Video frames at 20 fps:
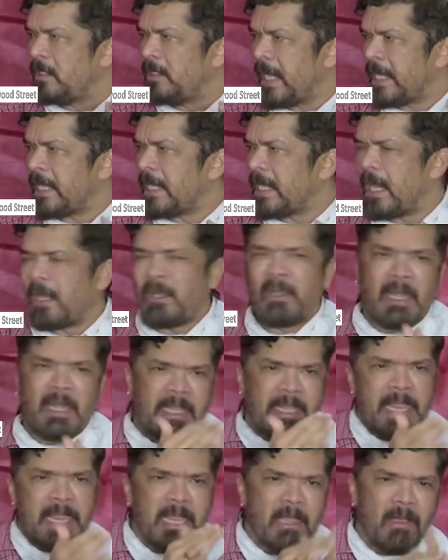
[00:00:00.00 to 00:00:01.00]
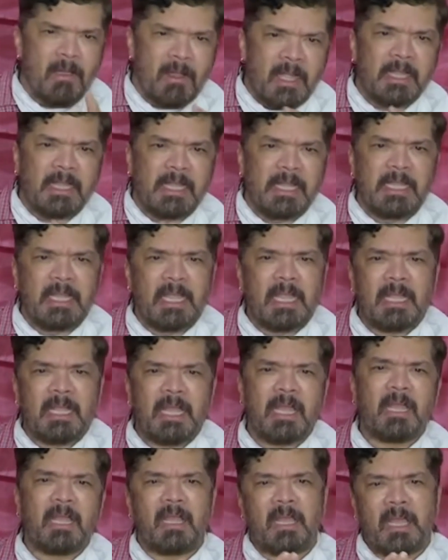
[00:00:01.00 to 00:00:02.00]
జగన్ గారు వీళ్ళకి ఏం కావాలో అడిగి
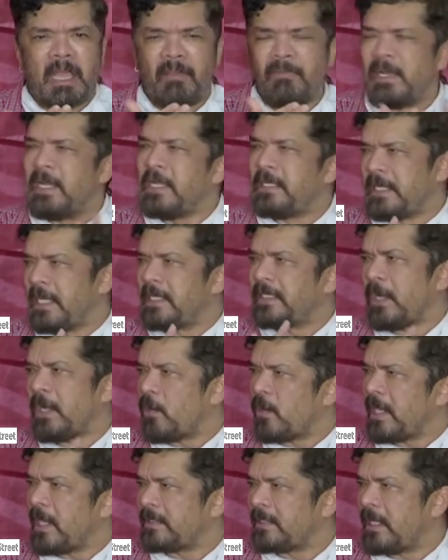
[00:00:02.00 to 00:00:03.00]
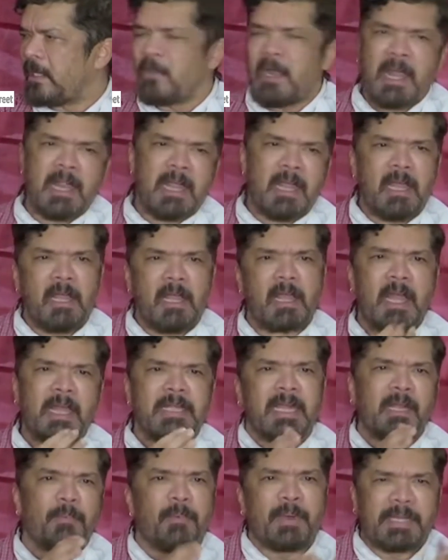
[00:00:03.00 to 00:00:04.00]
అవన్నీ చేసే అవకాశాలు
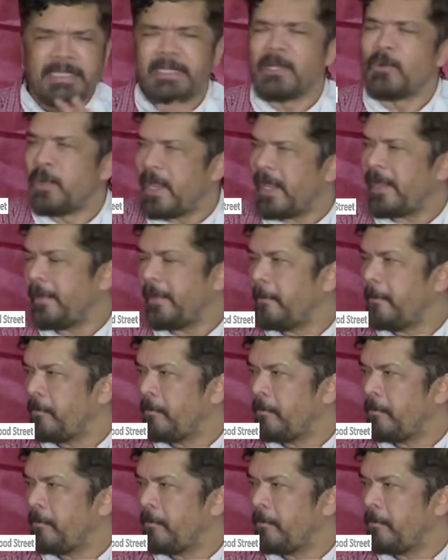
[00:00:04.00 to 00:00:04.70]
హండ్రెడ్ పర్సెంట్ ఉన్నాయి